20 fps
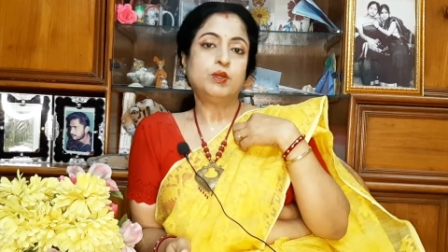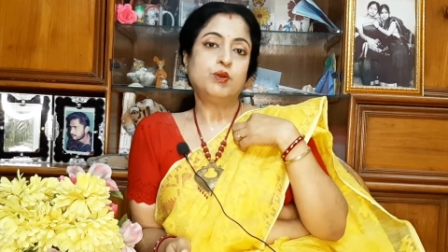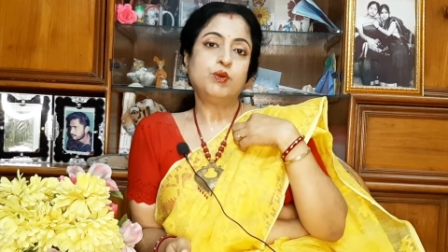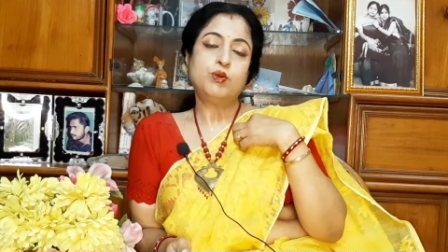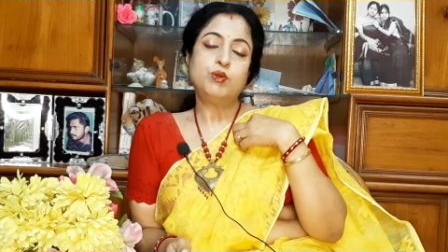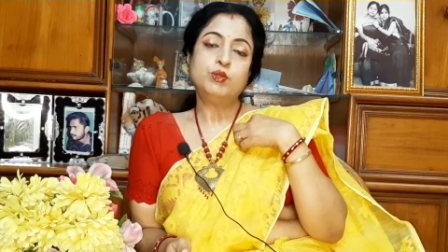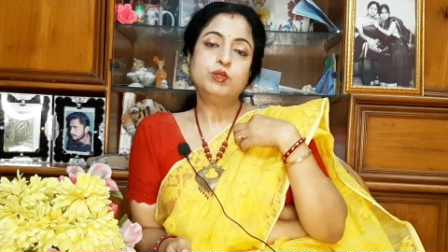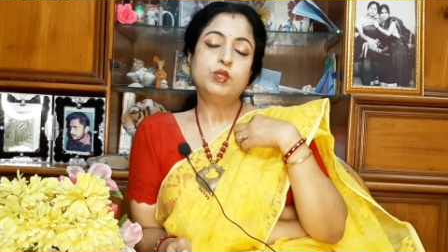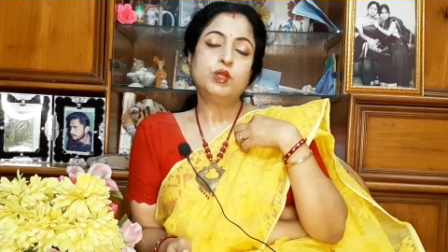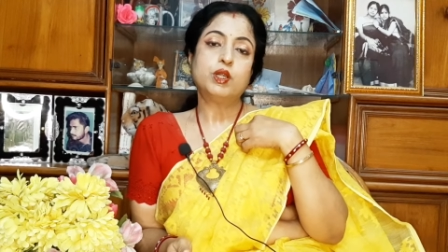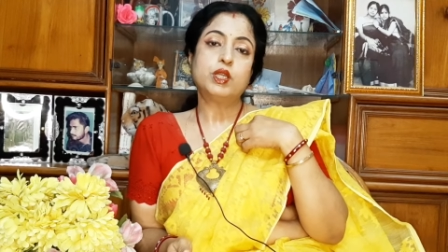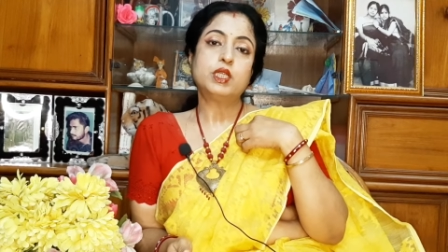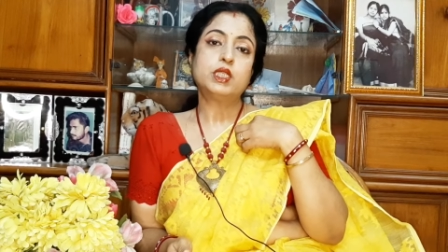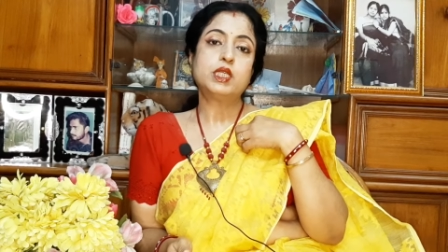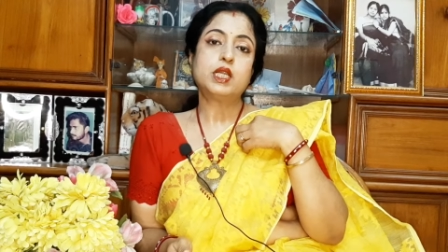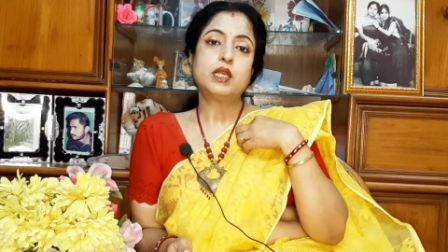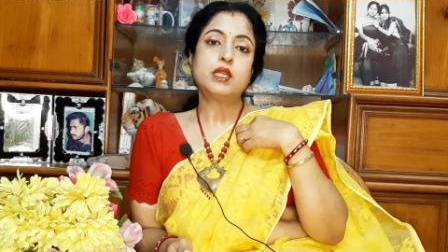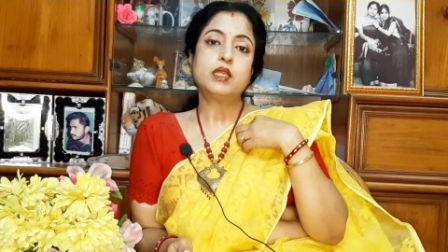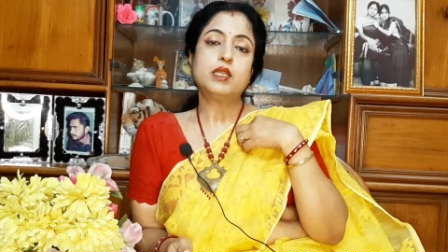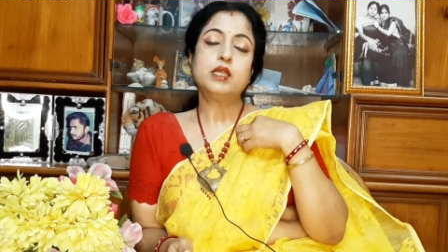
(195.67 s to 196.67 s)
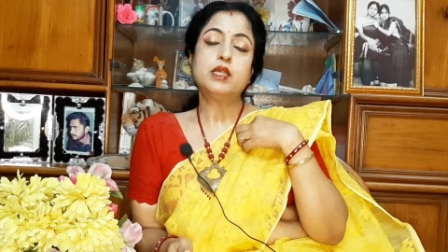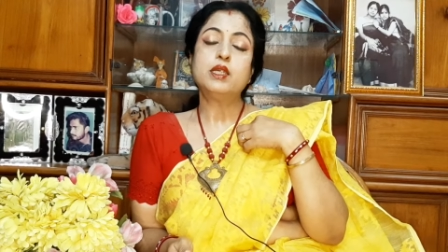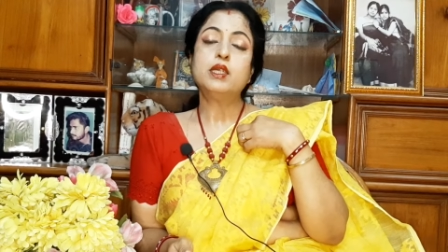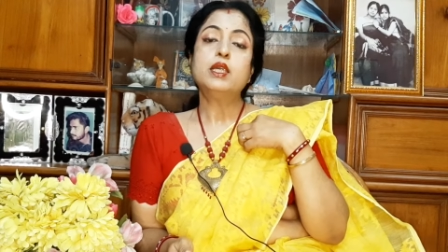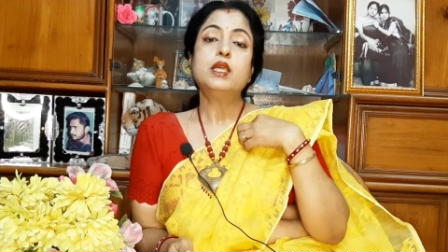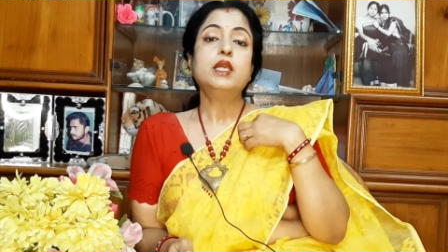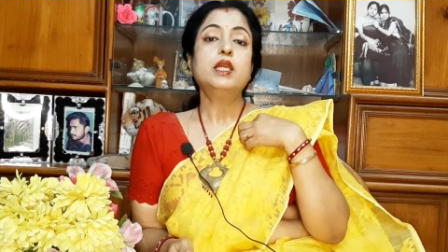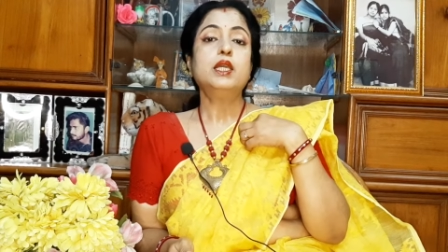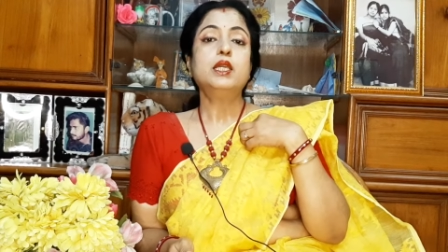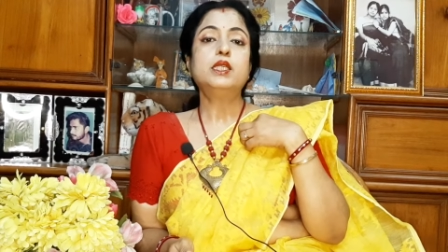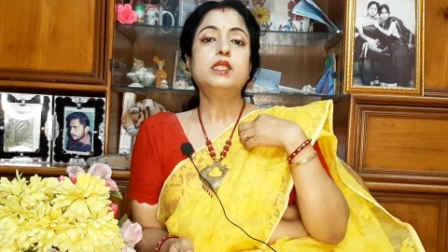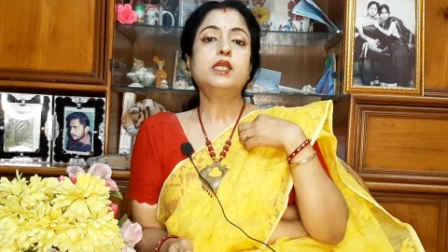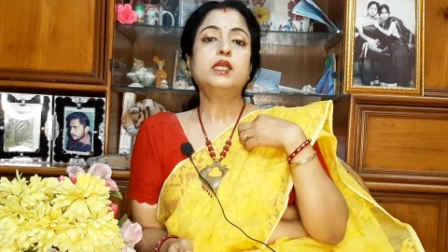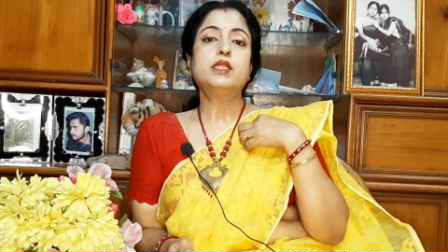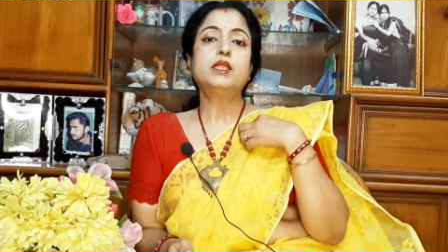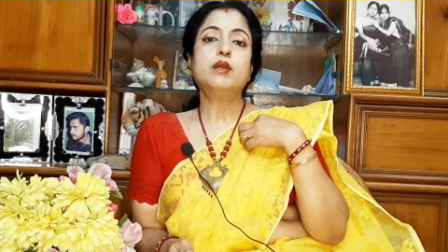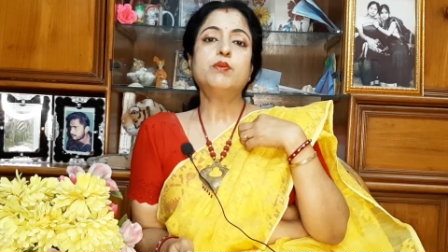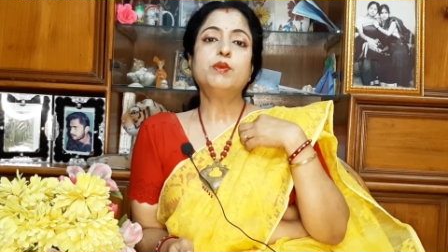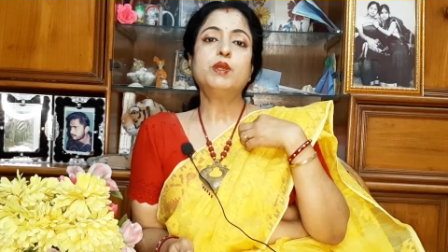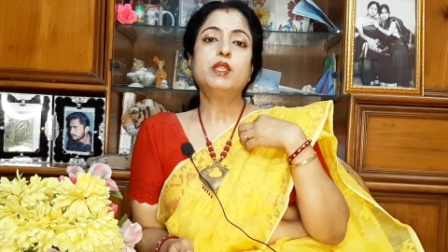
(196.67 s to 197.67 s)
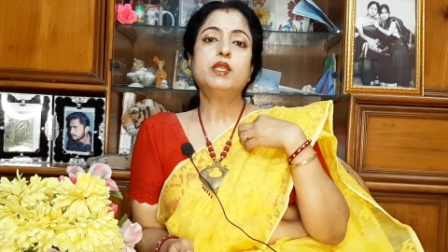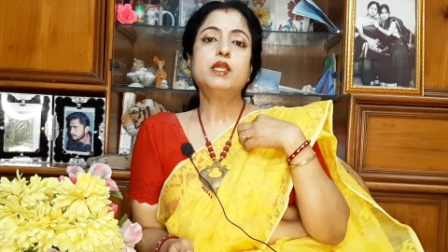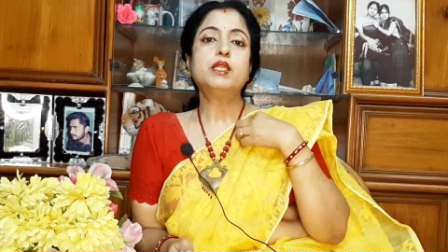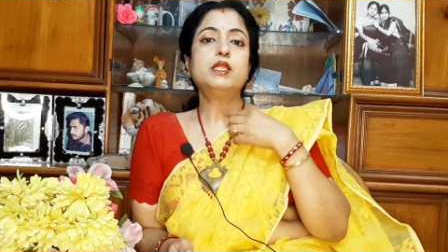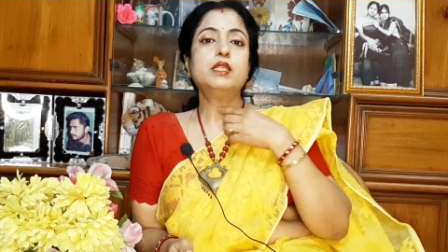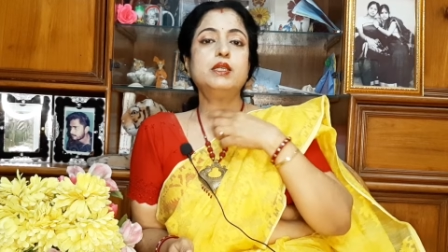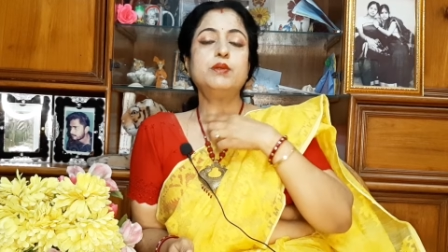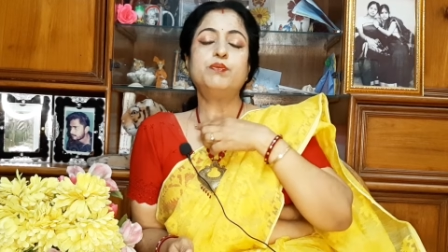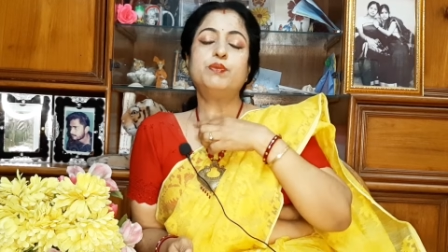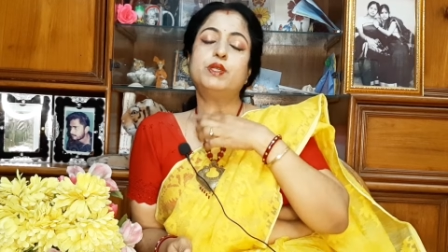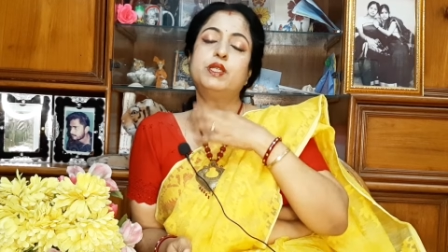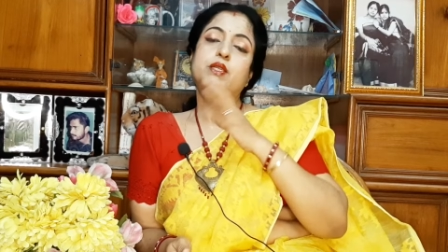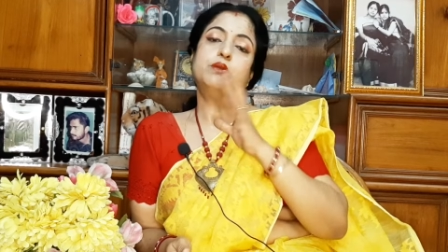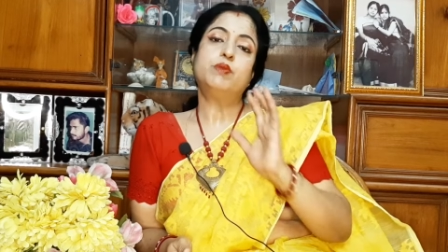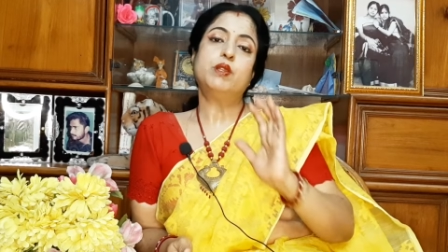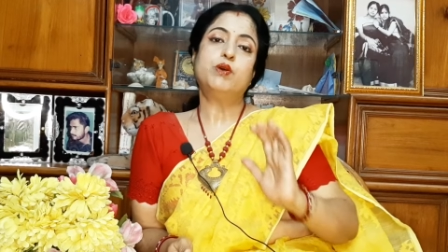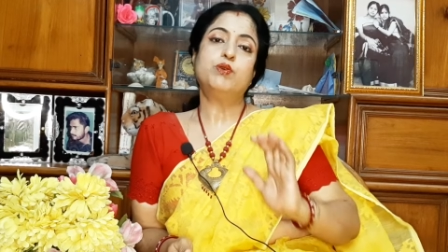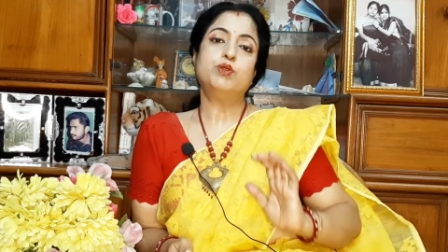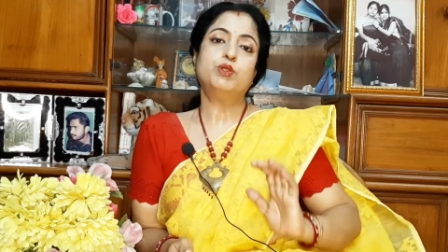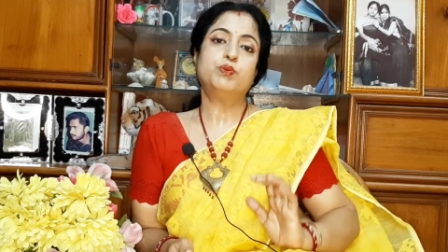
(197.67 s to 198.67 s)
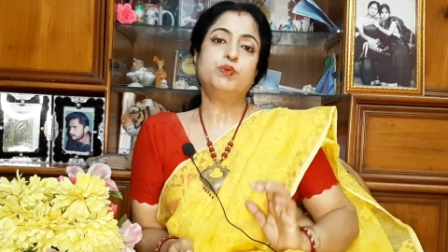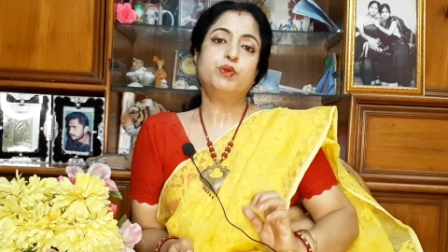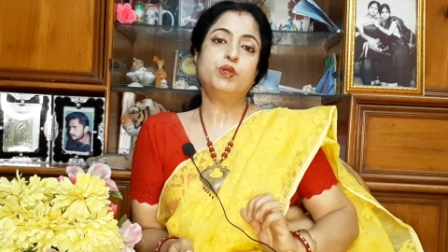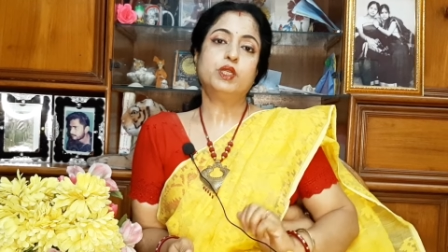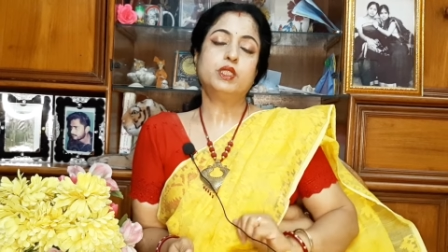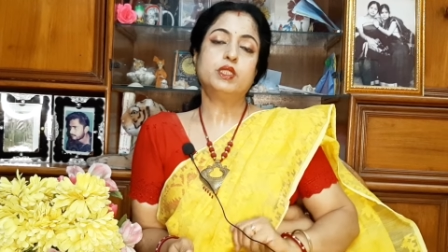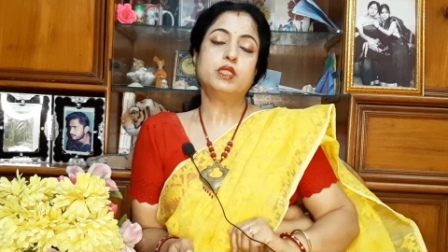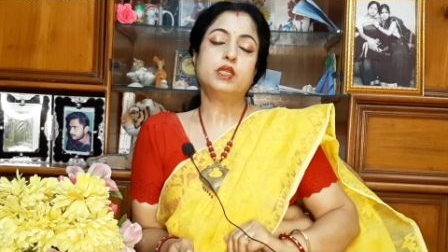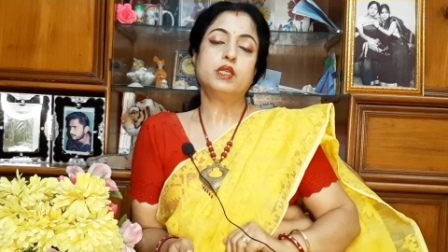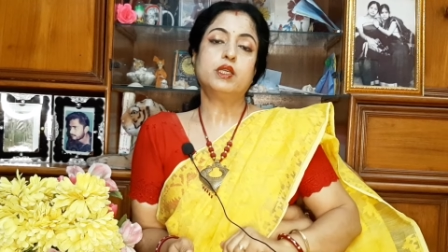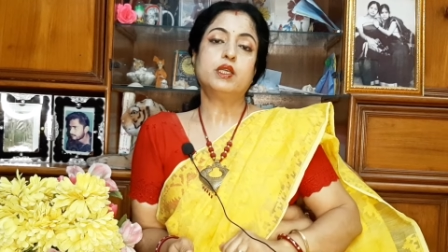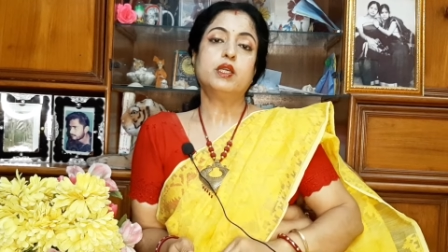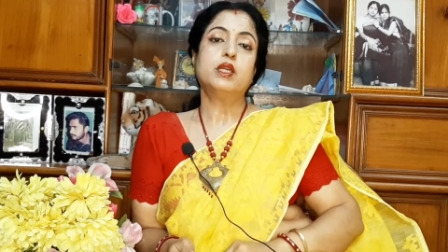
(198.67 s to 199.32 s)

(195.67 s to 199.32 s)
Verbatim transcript: হলুদ রঙের শাড়িটি এর সাথে আমি একটি ডিপ রেড ব্লাউজ পরেছি